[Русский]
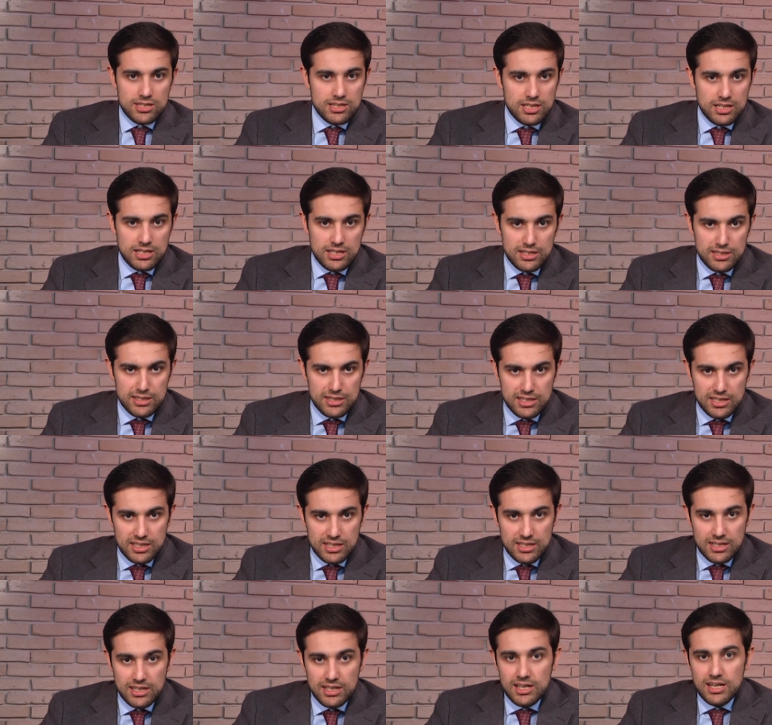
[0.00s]
это
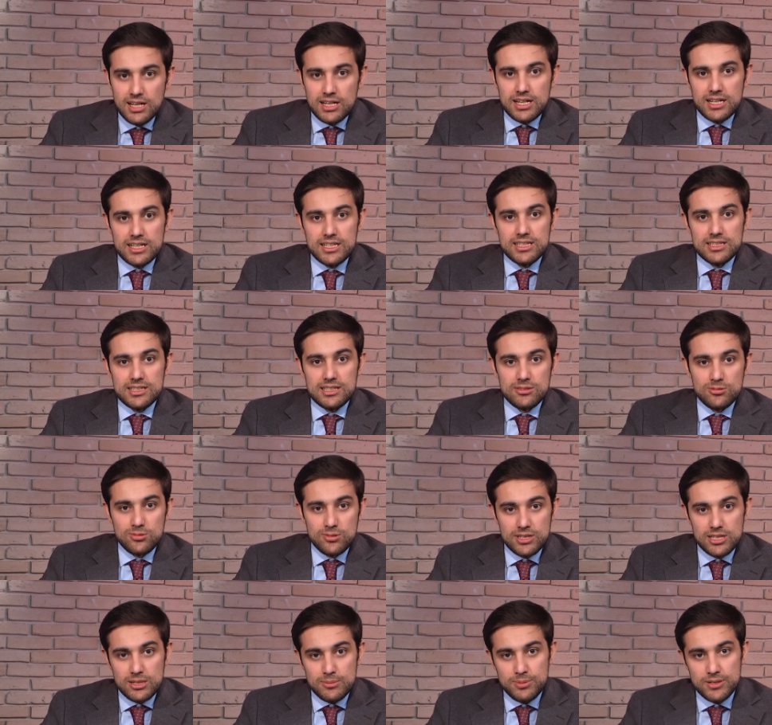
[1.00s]
не какие-то
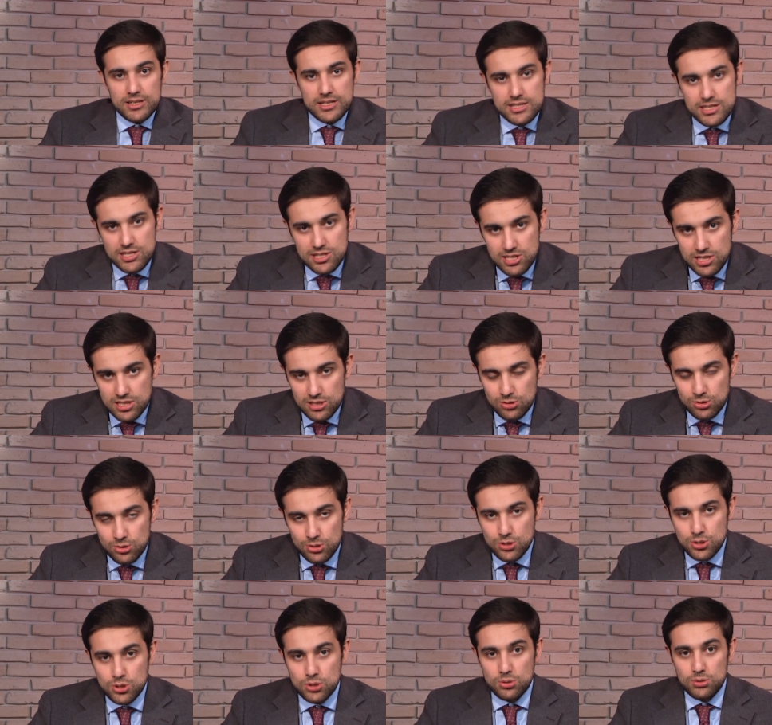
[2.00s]
другие политические
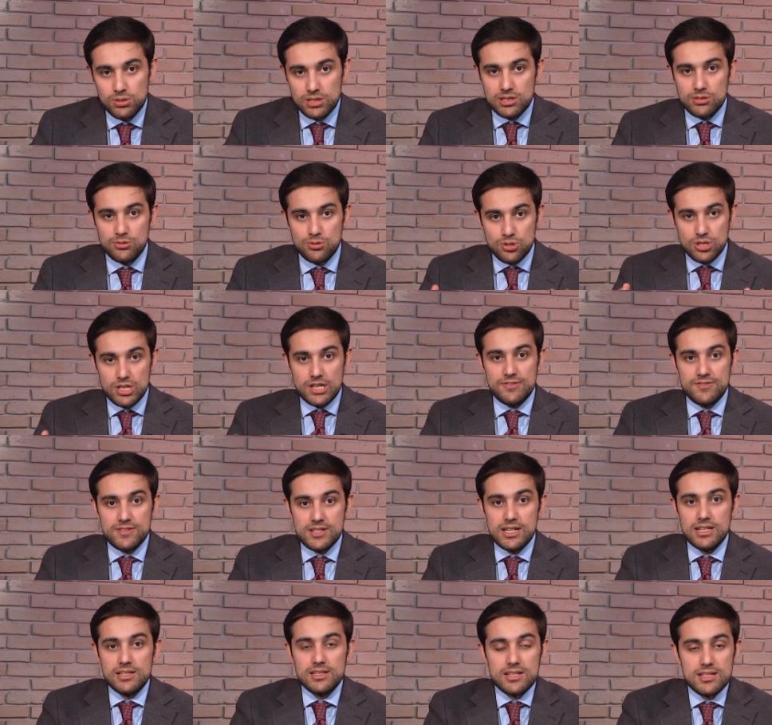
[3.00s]
ток-шоу, это уже
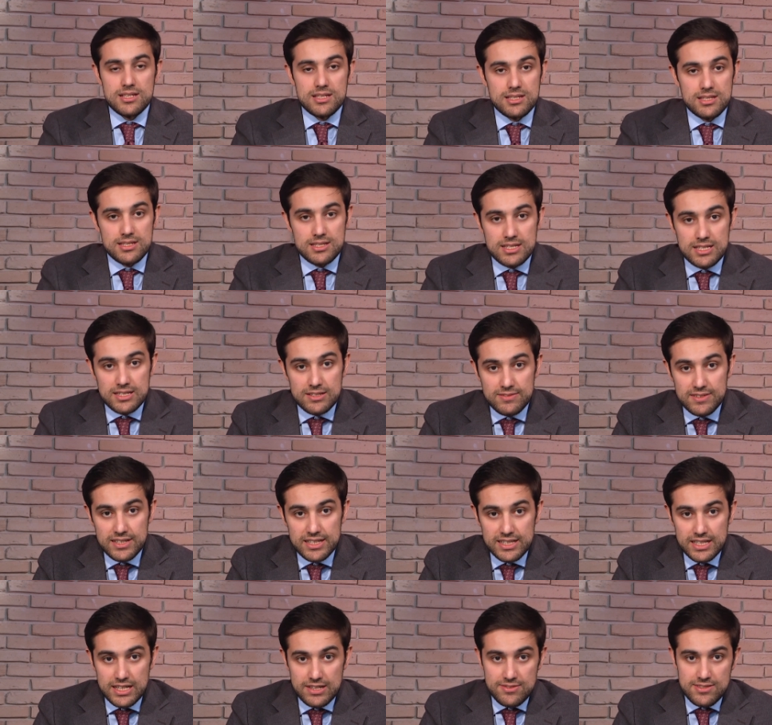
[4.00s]
официальное
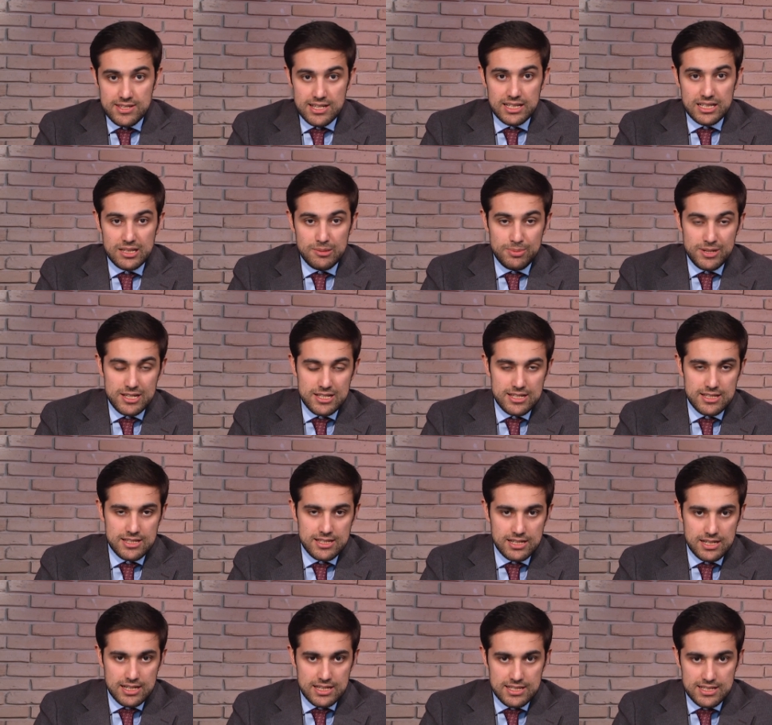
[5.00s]
заявление, официальная
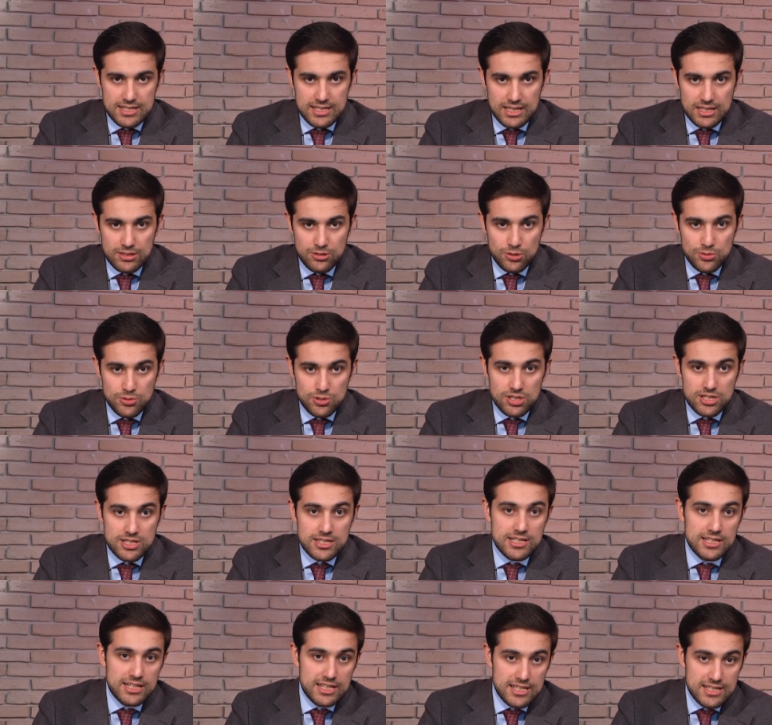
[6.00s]
позиция России о том, что
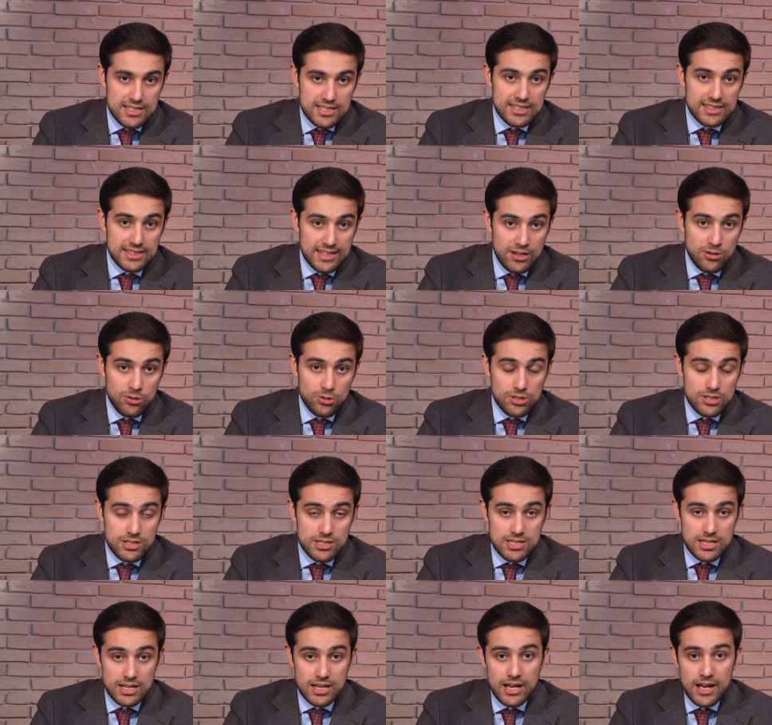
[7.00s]
Зеленский
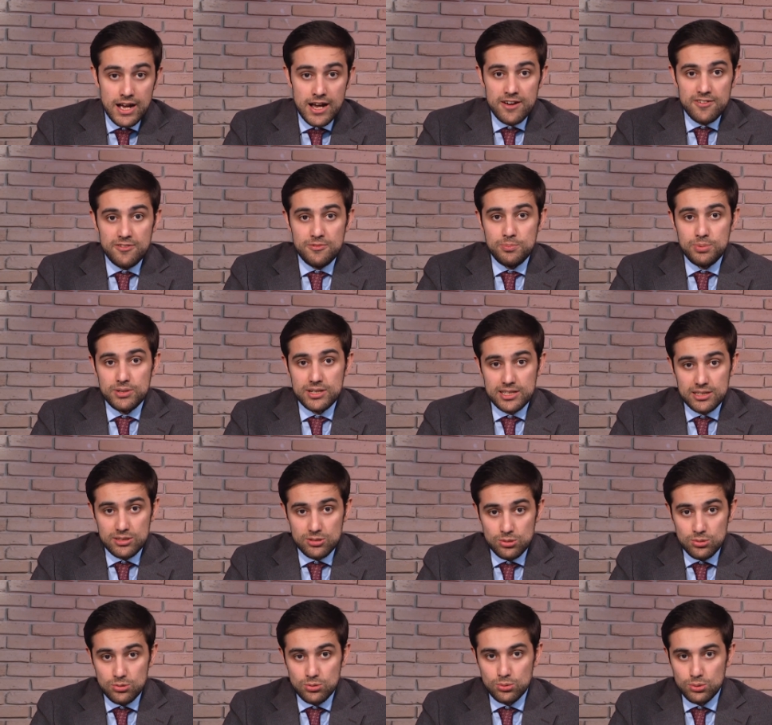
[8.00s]
находится в
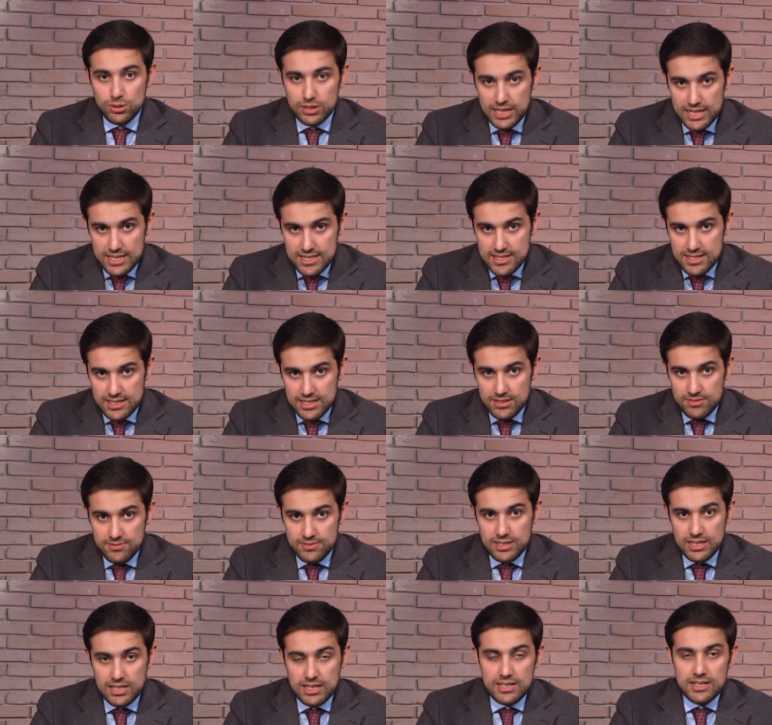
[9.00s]
плену у
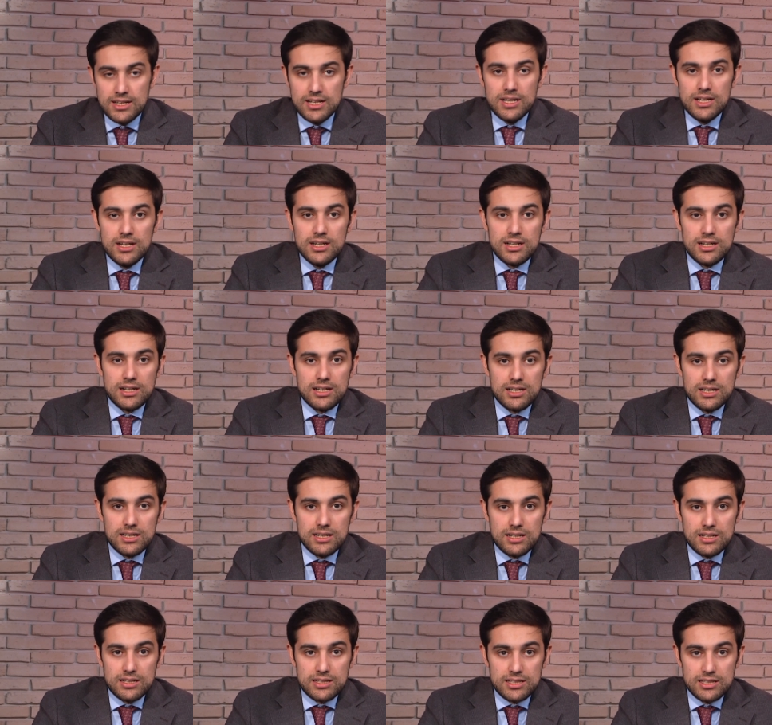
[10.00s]
нациков, да,
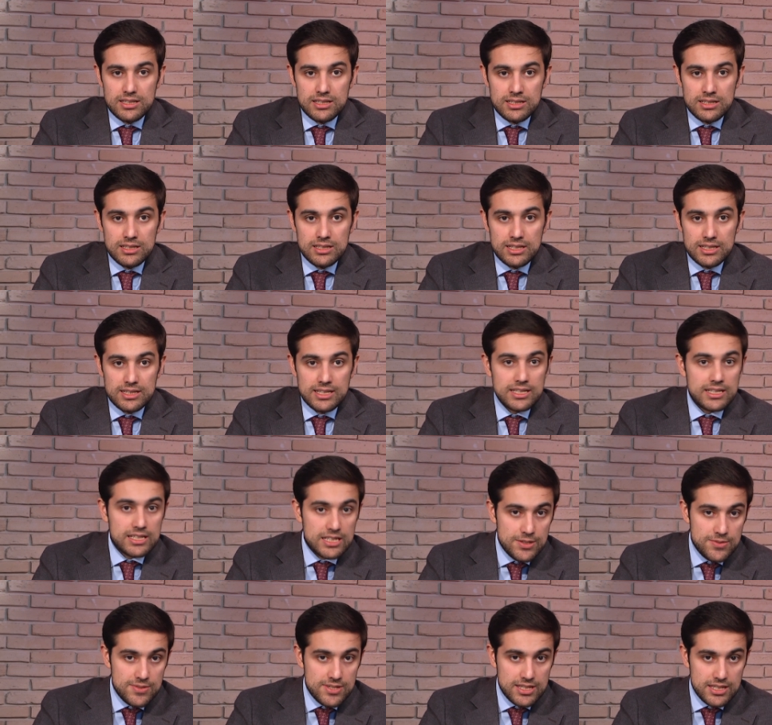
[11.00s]
а, и это
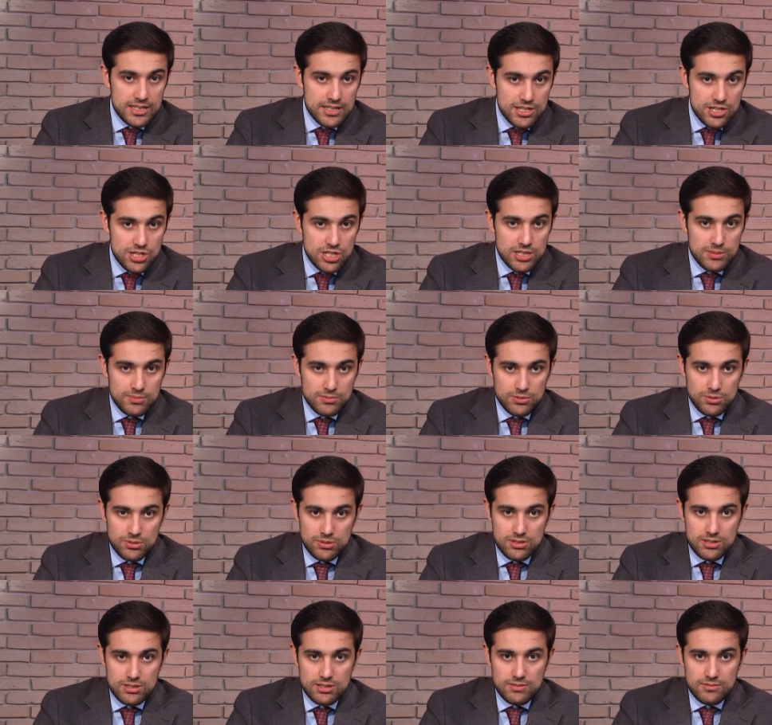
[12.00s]
киевский режим. То
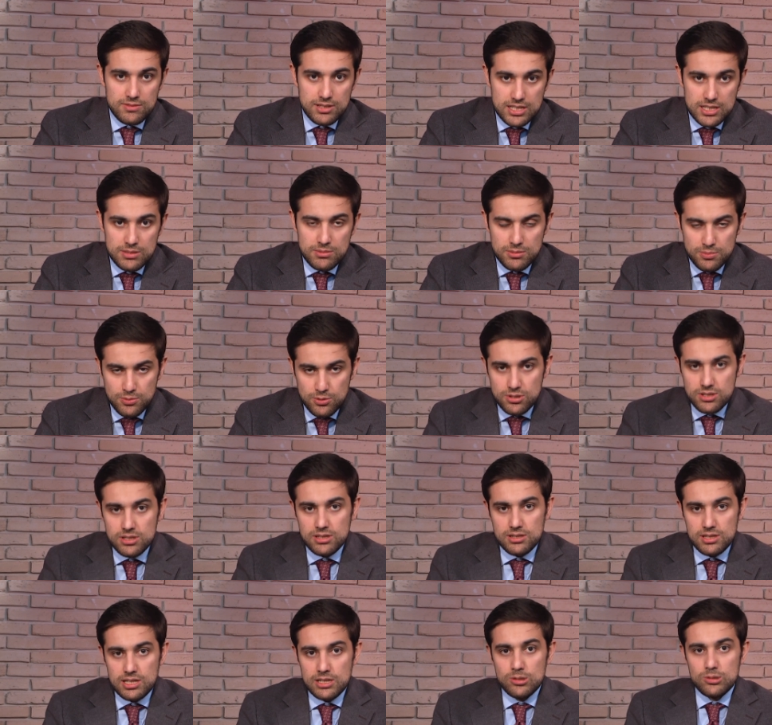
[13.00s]
есть Владимир
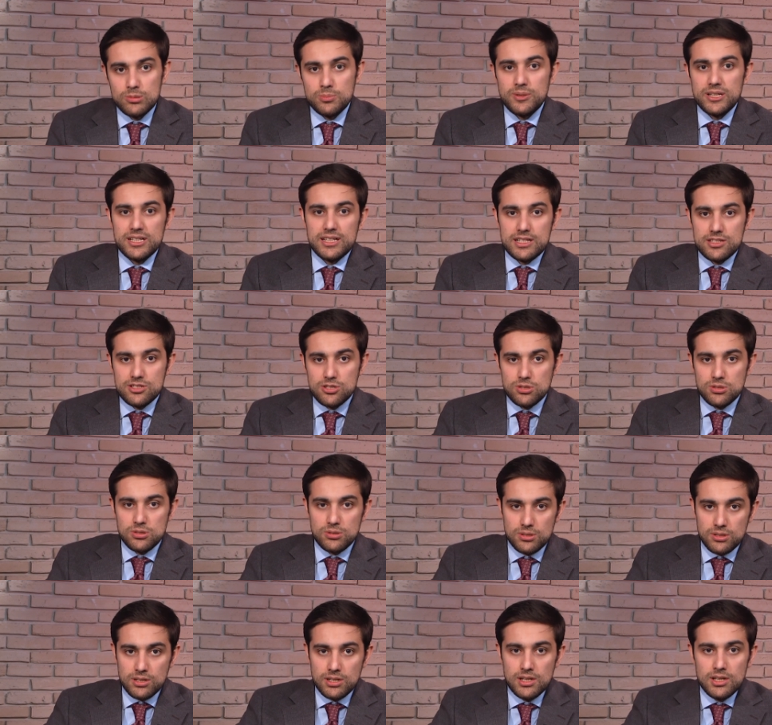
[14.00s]
Путин дает понять,
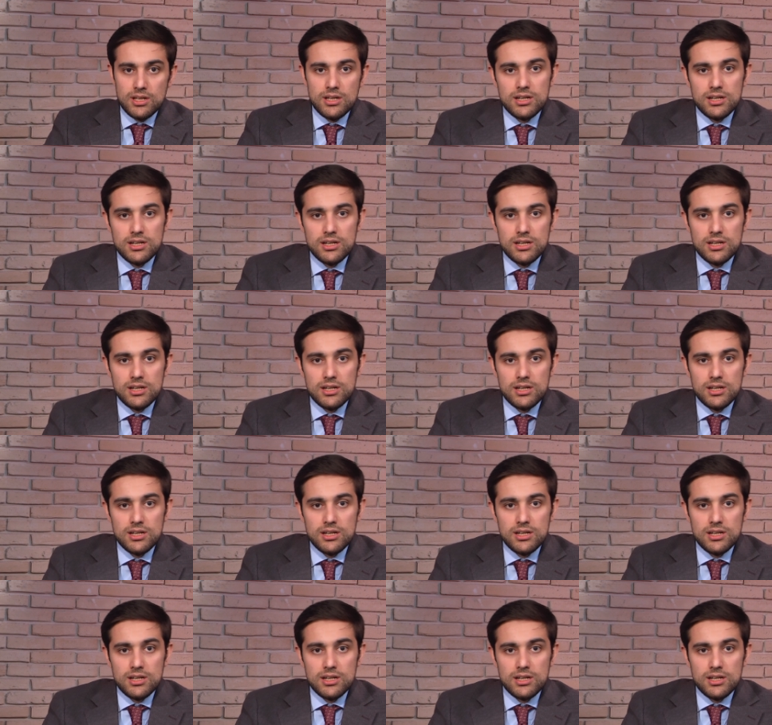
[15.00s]
что